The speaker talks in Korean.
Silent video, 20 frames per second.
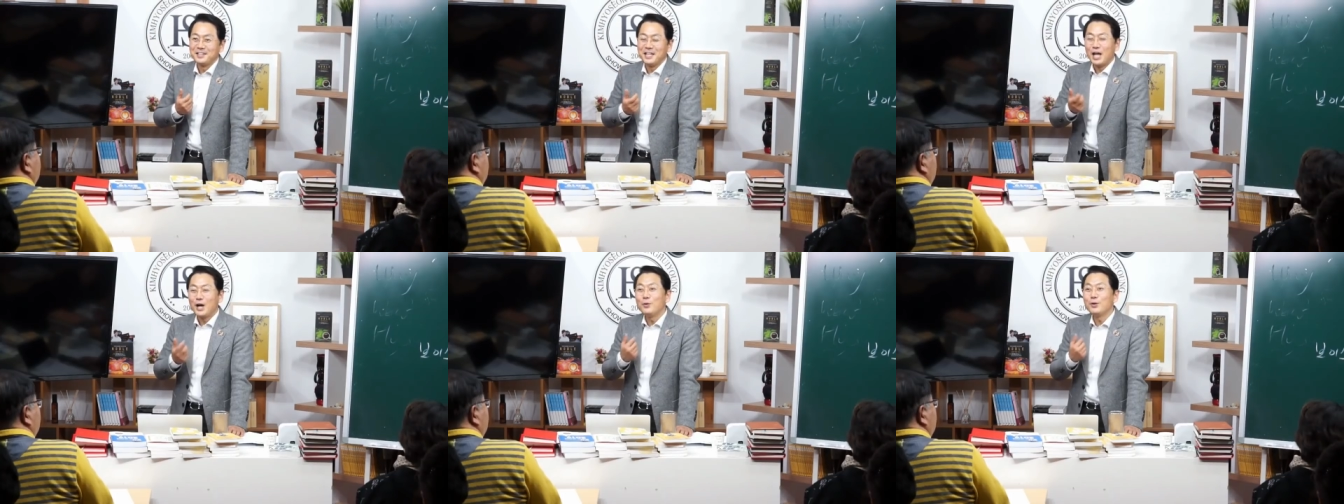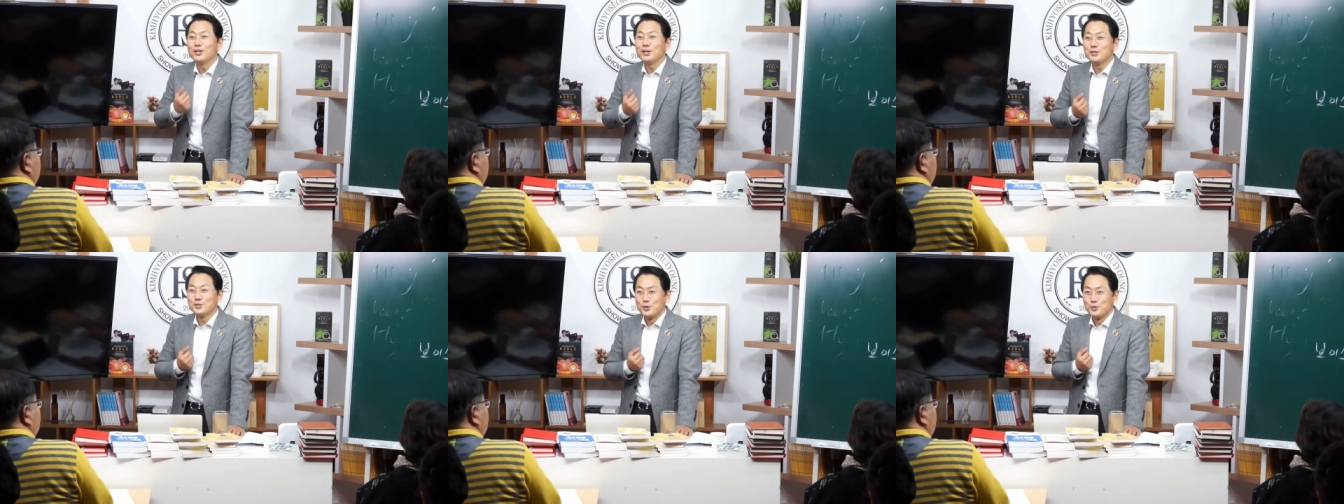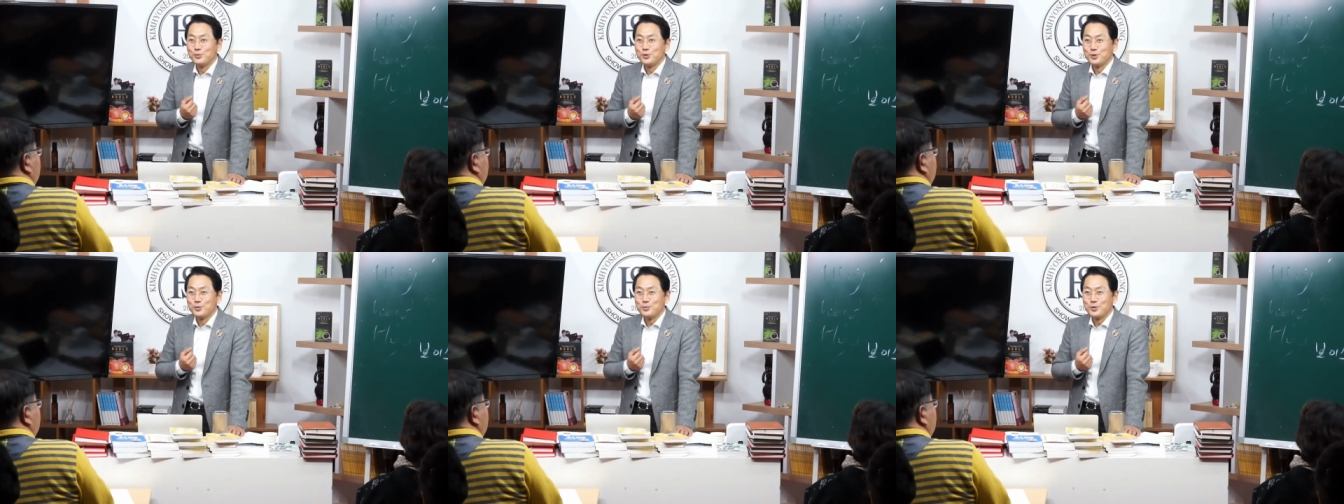내가 원하는
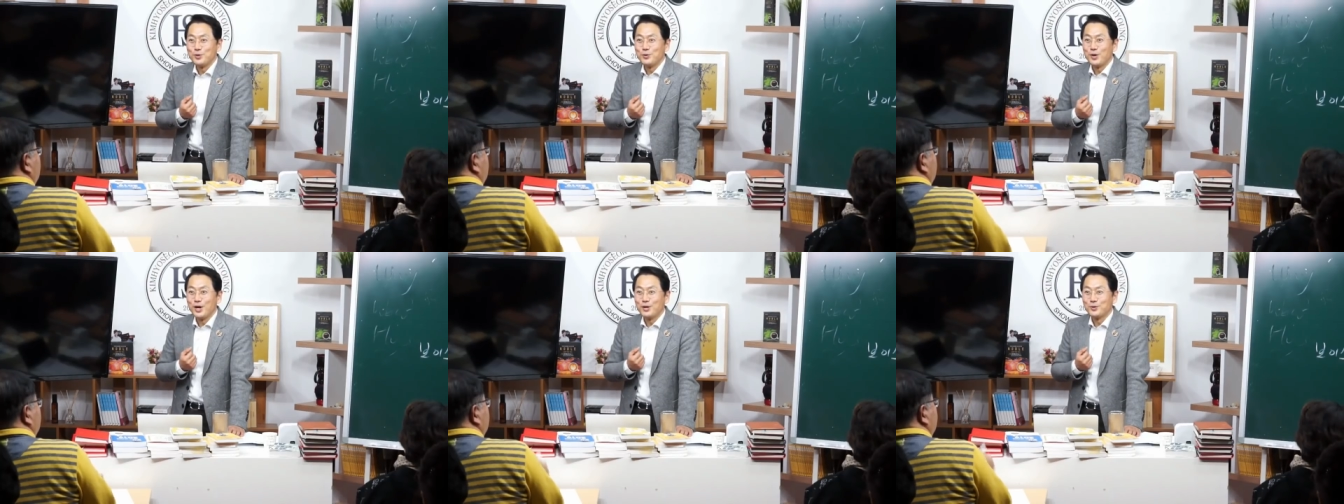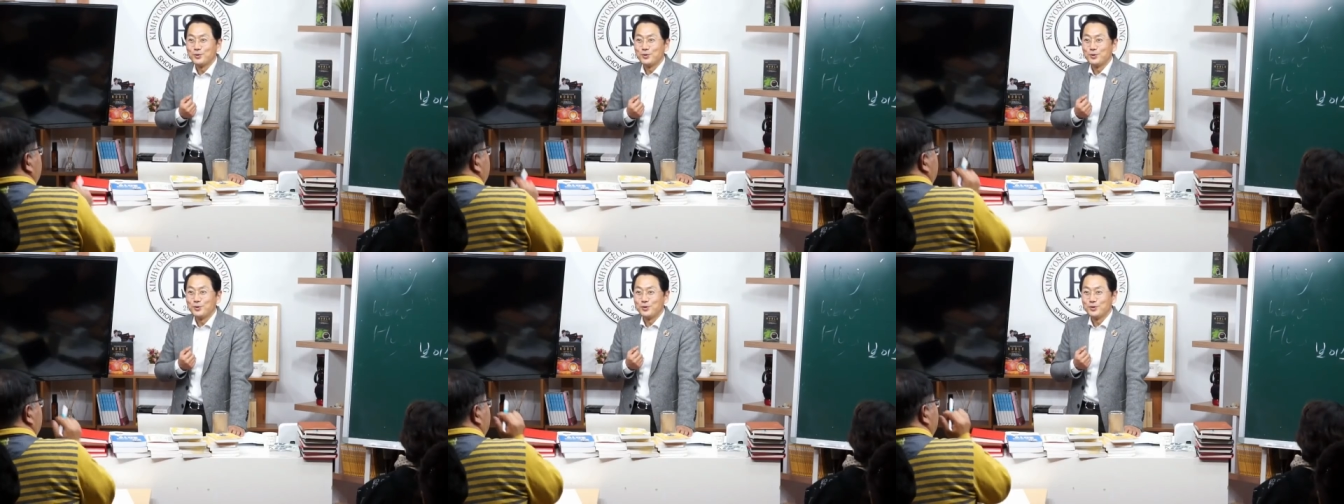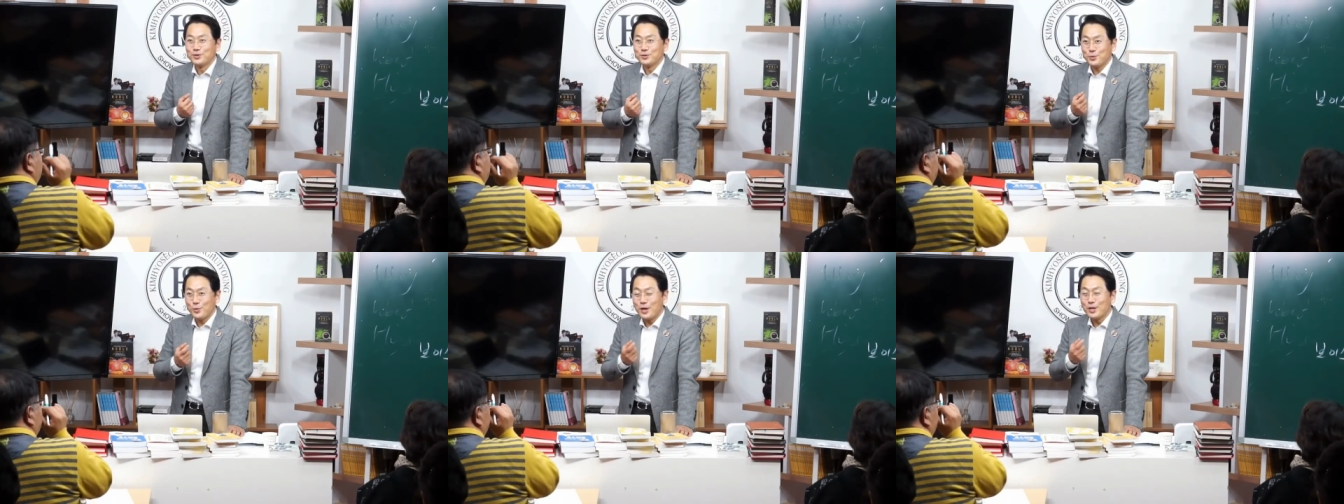정보도
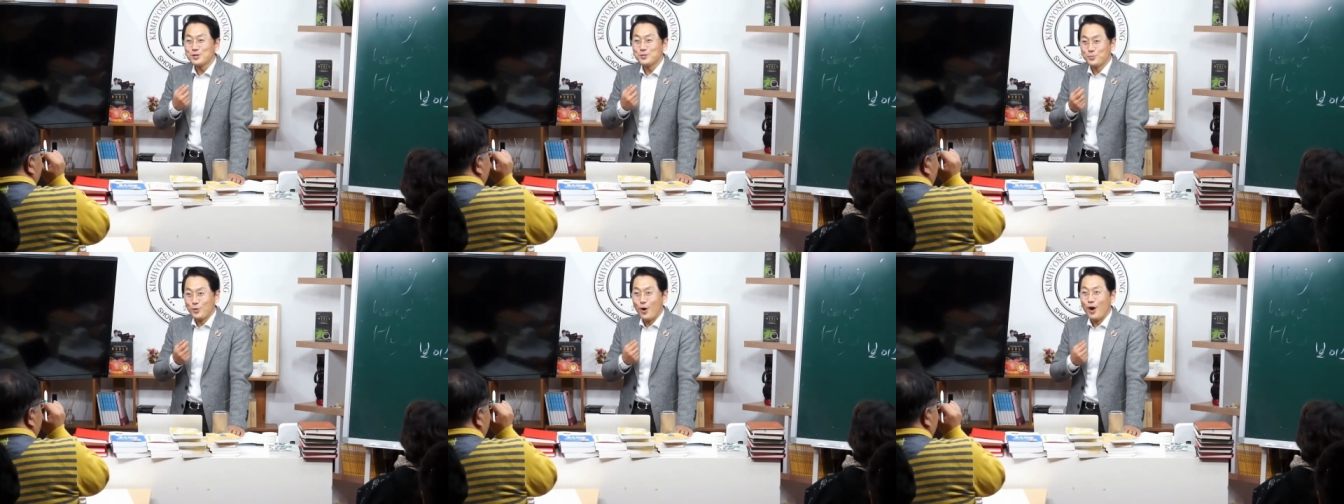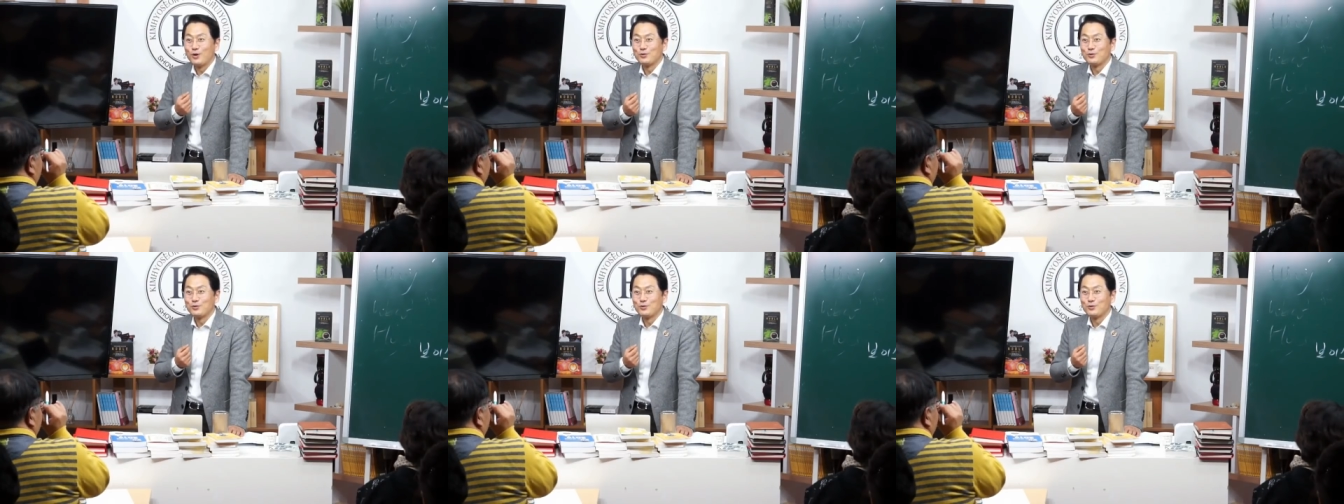필요하고 네. 통화를 좀 더